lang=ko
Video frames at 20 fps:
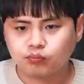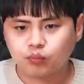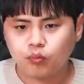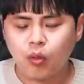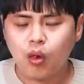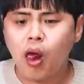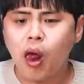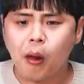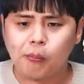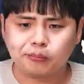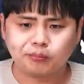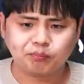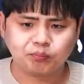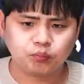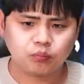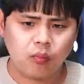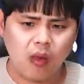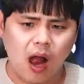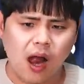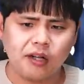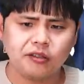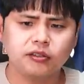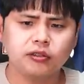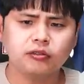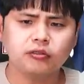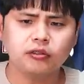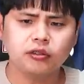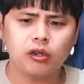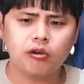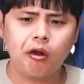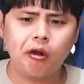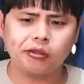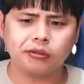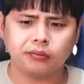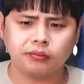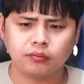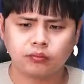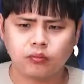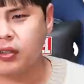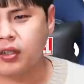근데 아쉬운 거는
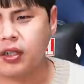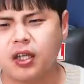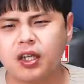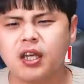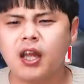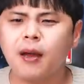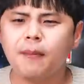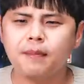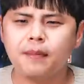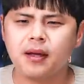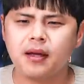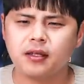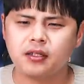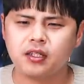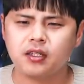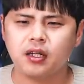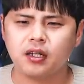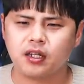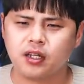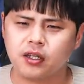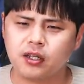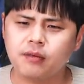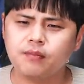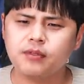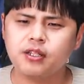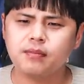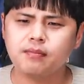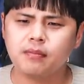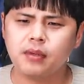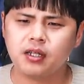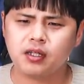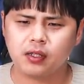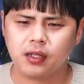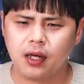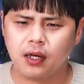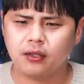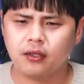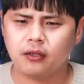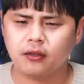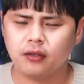느끼한 맛이나 기름진 맛이
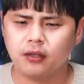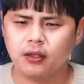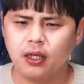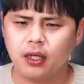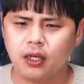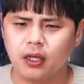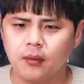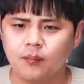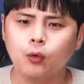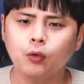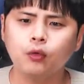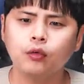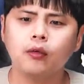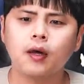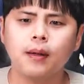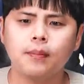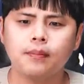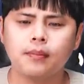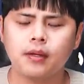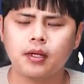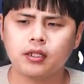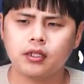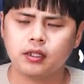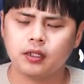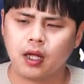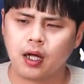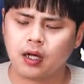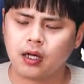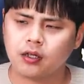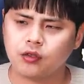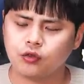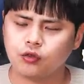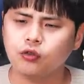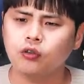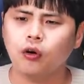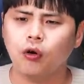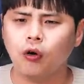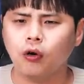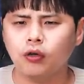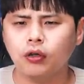나야 되는데, 고소한 맛이
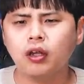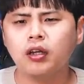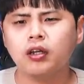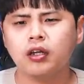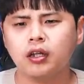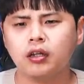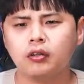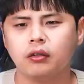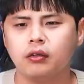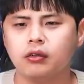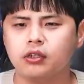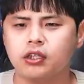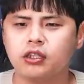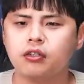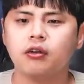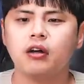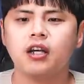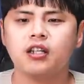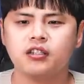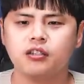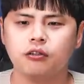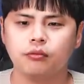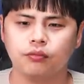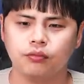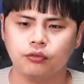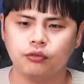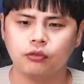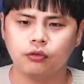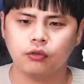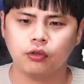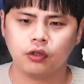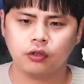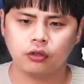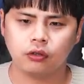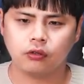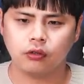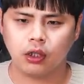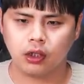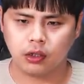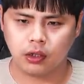나가지고 어색해서 싫어하시는 분들도
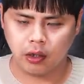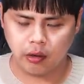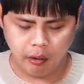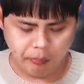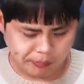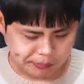있을 것 같아.